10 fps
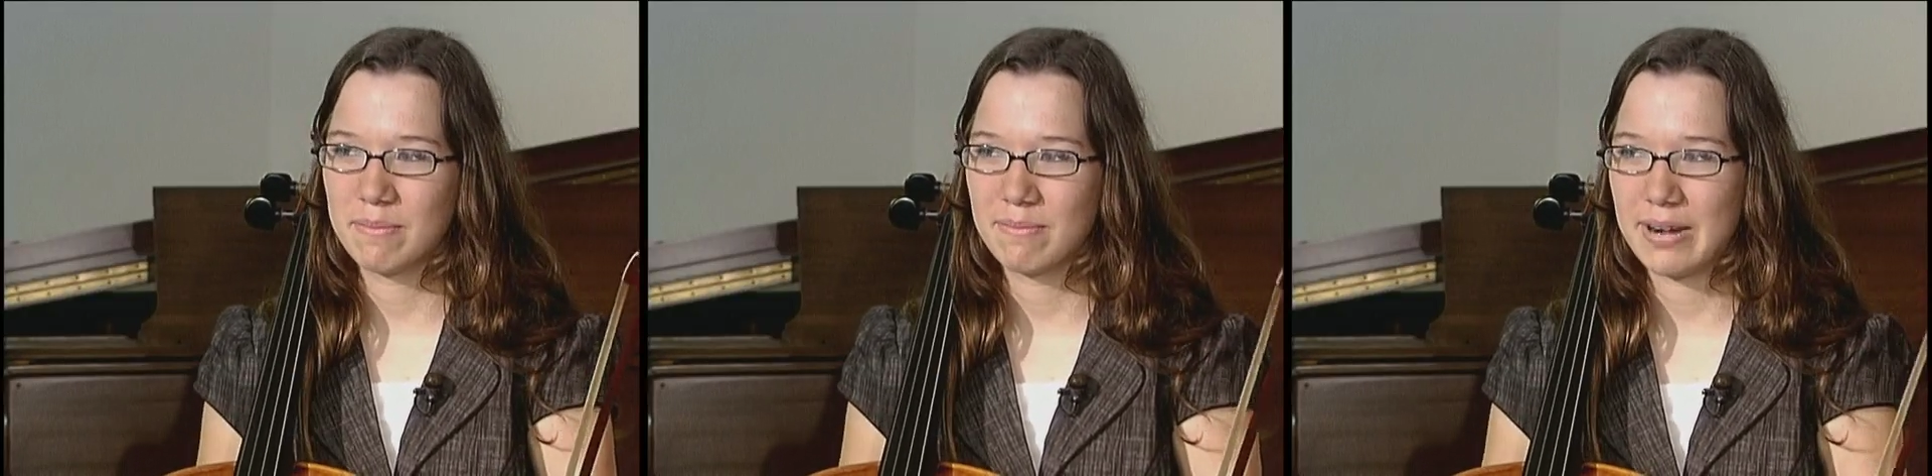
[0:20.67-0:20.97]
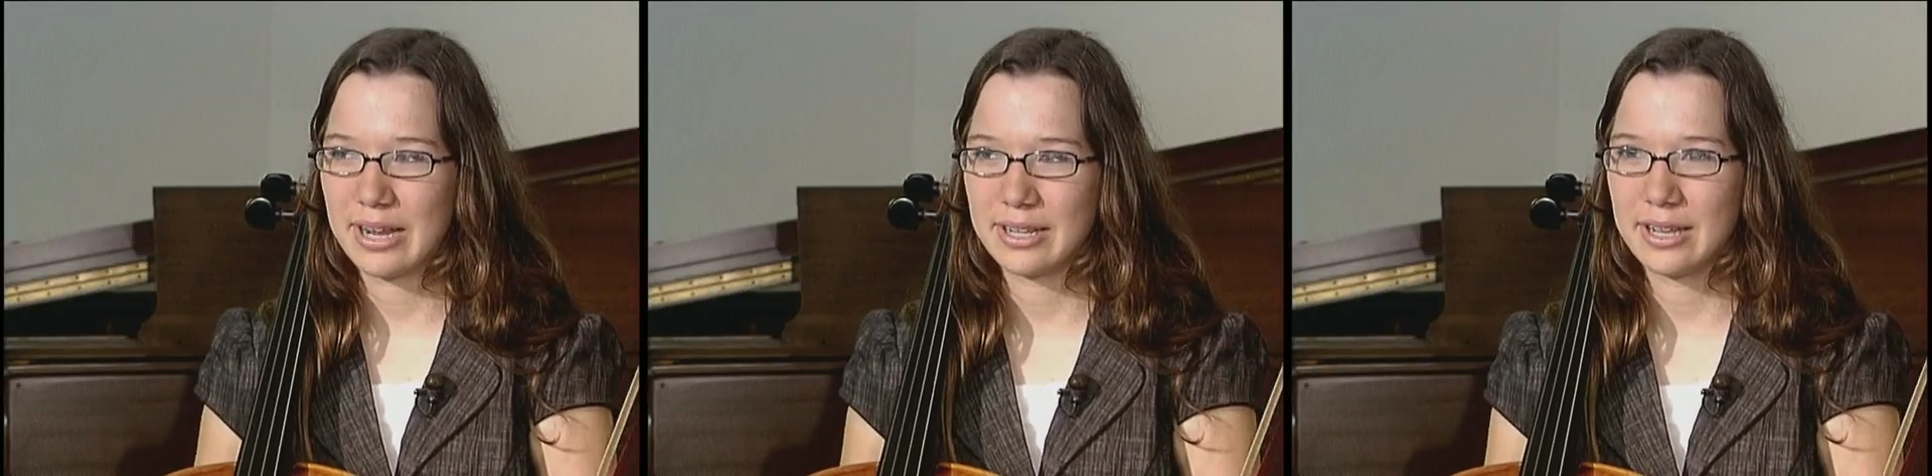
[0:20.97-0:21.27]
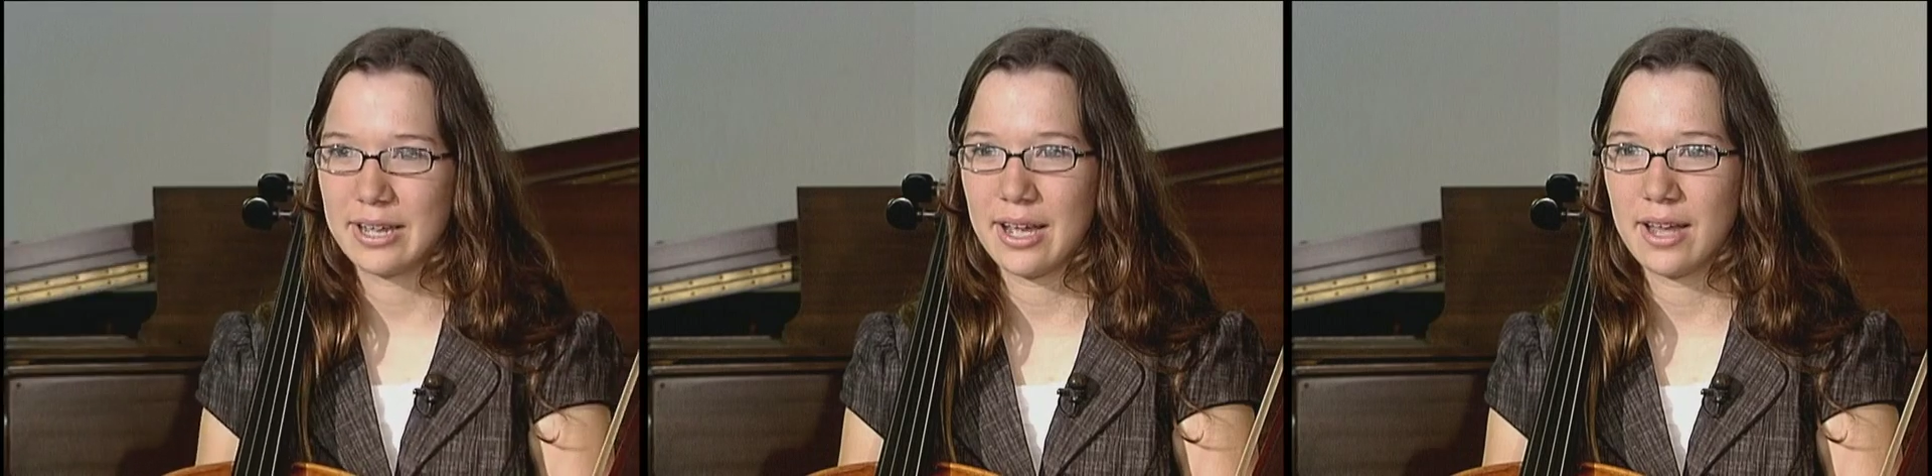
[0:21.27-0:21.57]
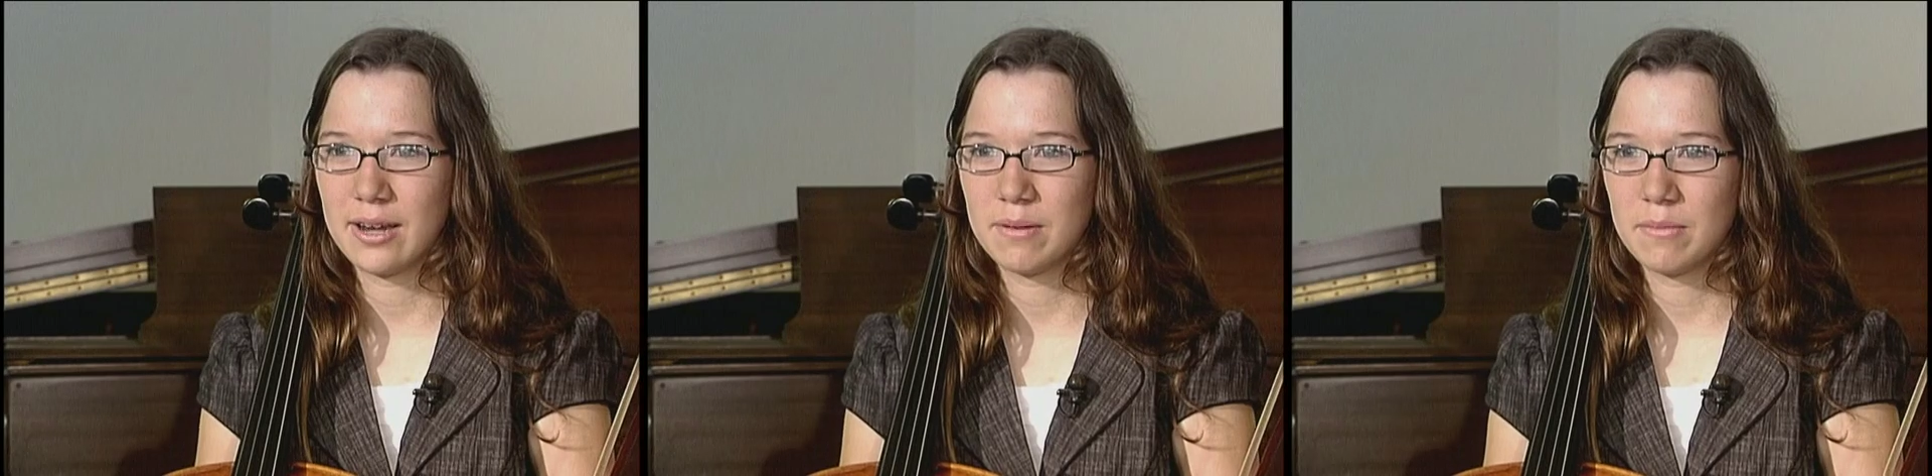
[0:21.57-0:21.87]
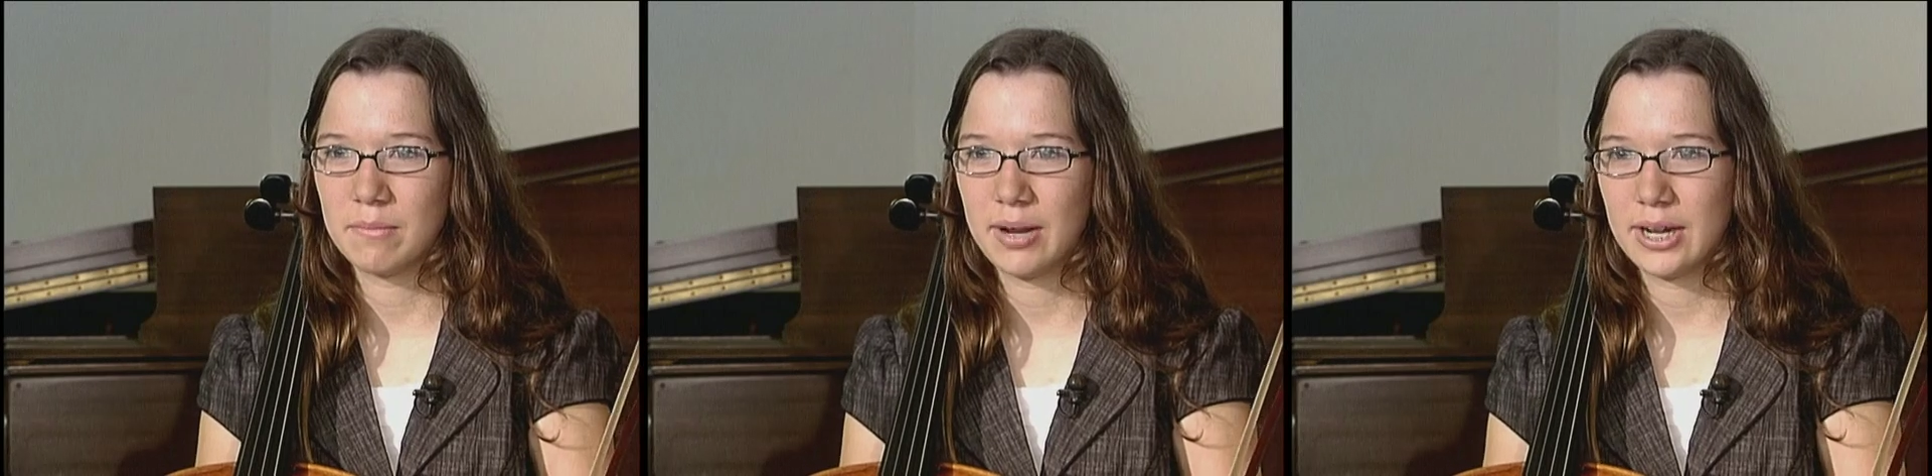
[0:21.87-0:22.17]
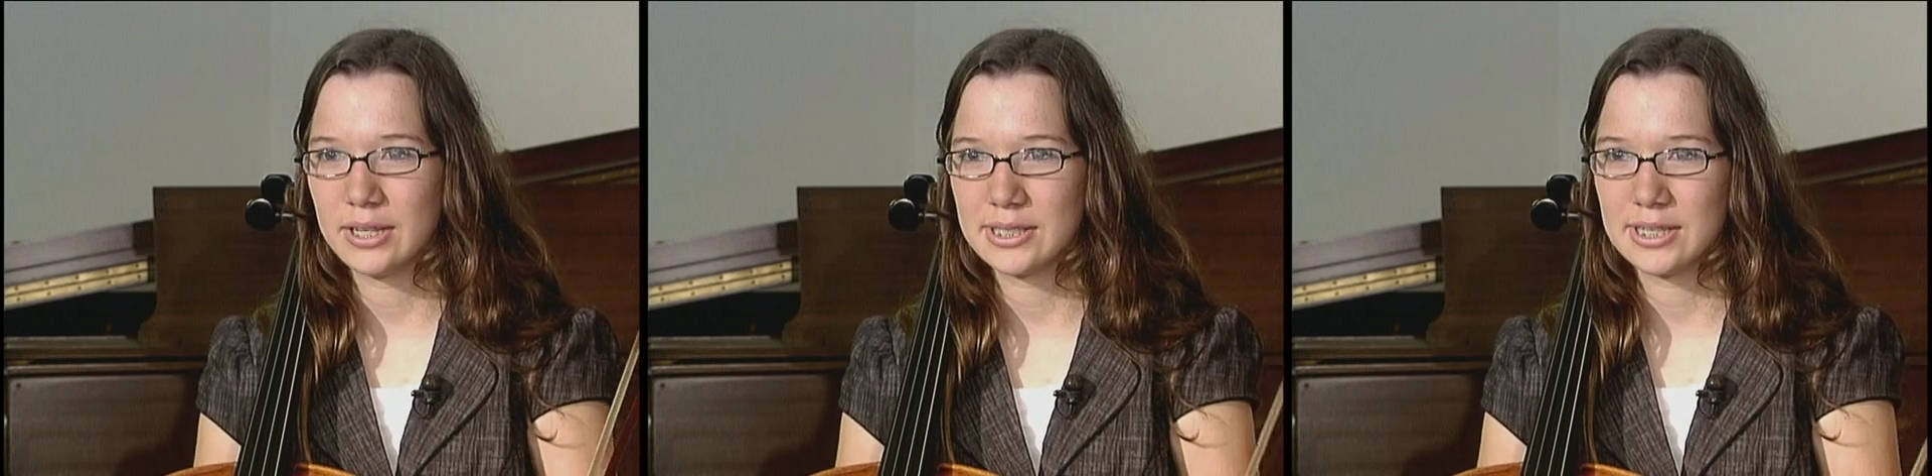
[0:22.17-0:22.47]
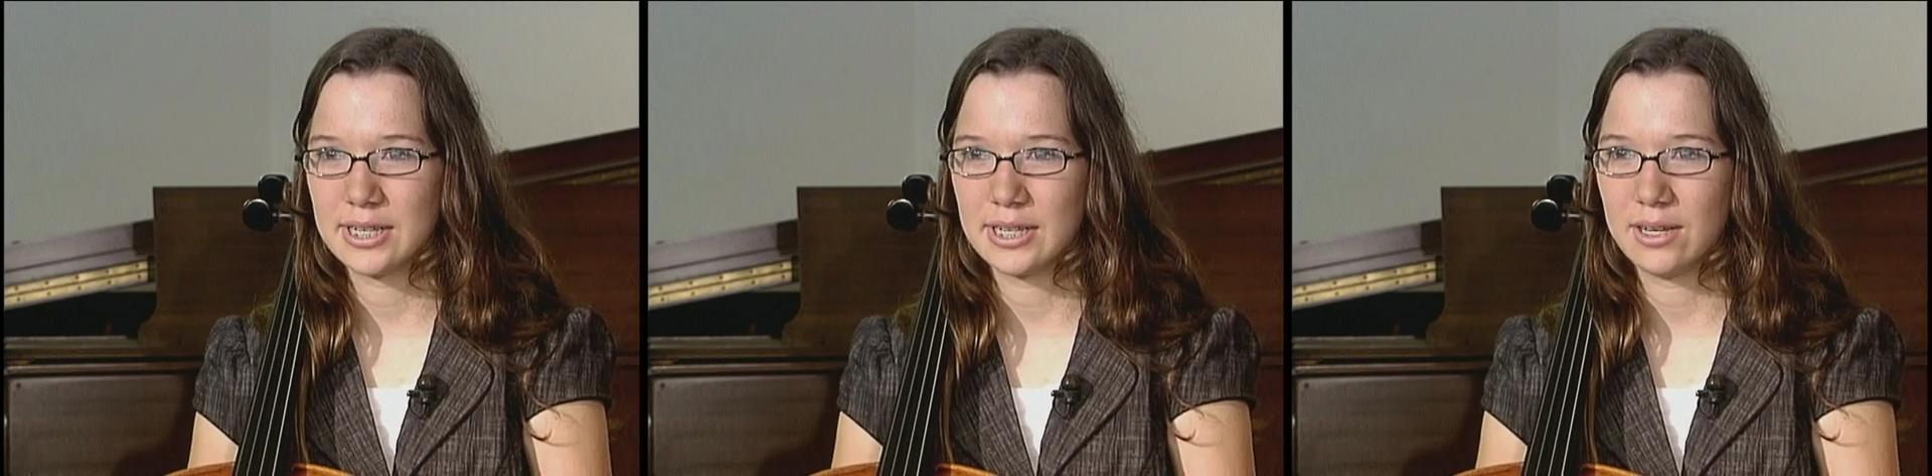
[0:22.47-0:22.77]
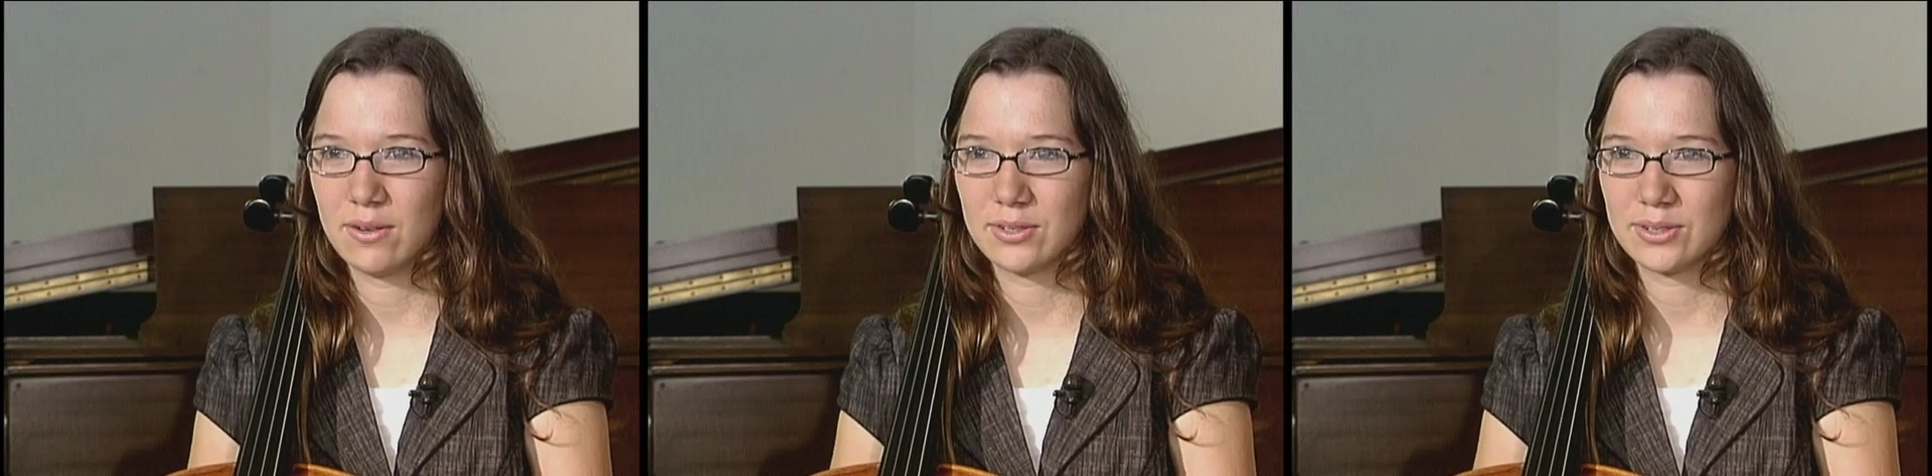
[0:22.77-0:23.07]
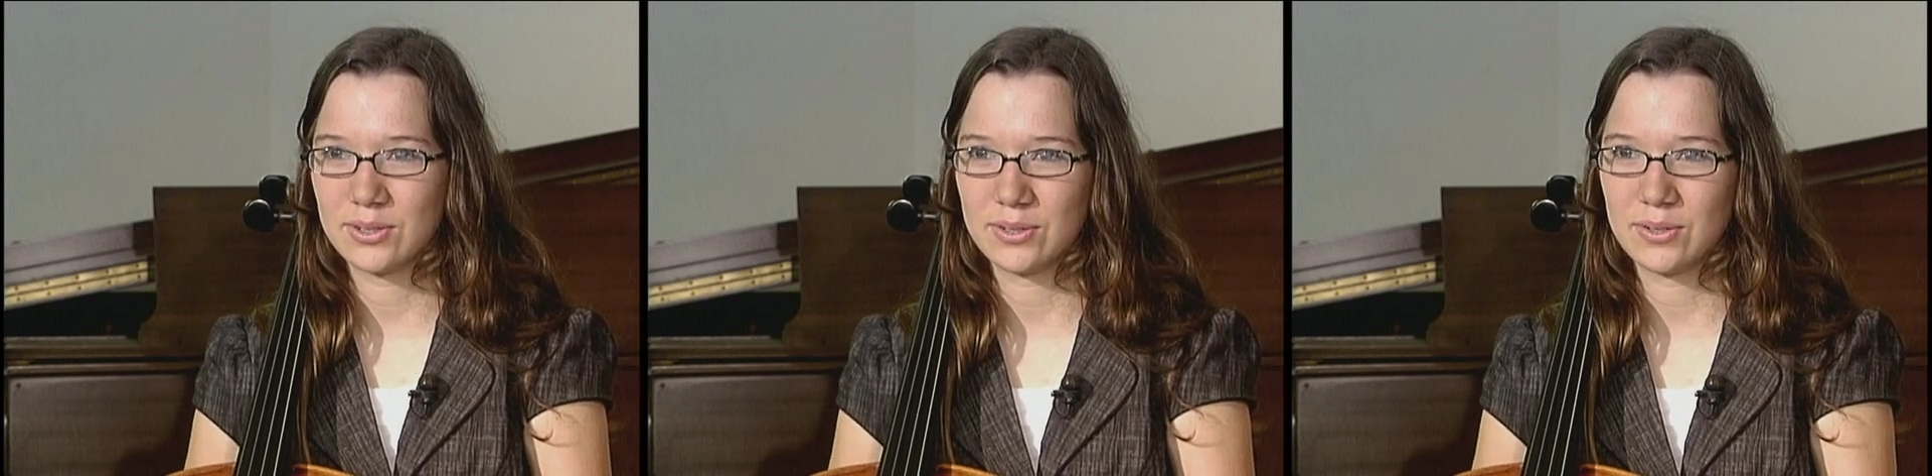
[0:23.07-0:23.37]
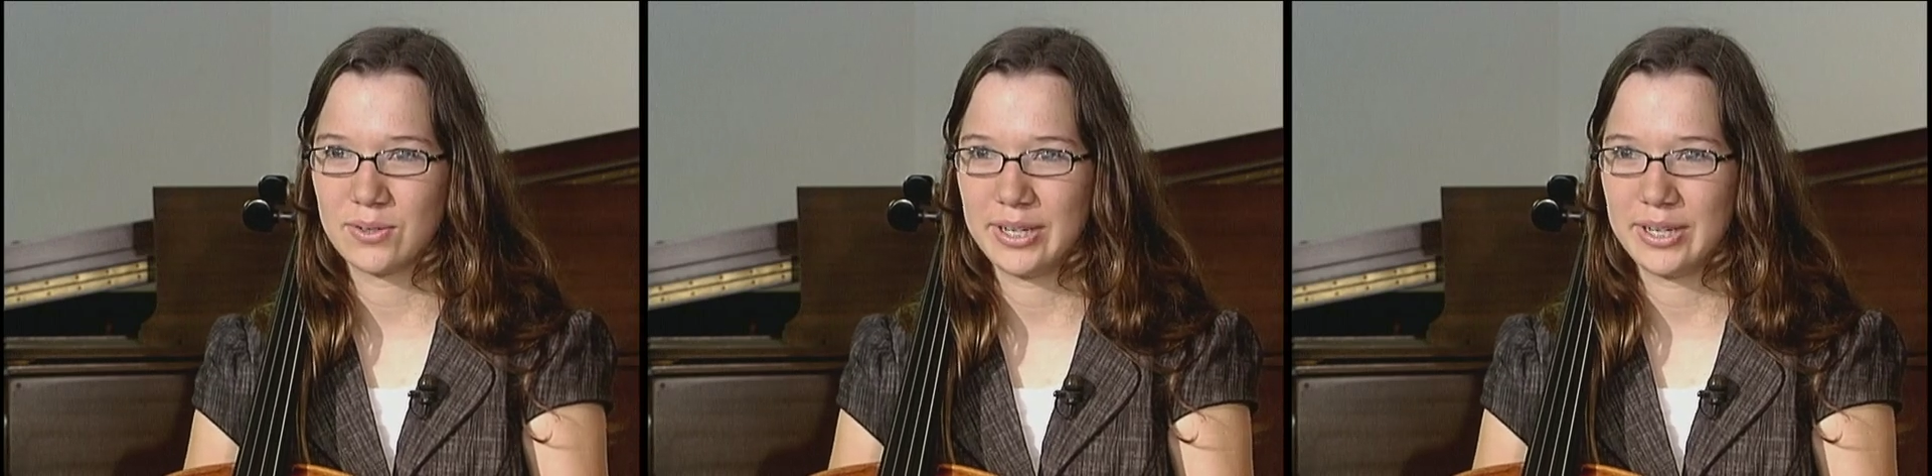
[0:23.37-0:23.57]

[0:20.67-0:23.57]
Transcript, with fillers: practicar más de los otros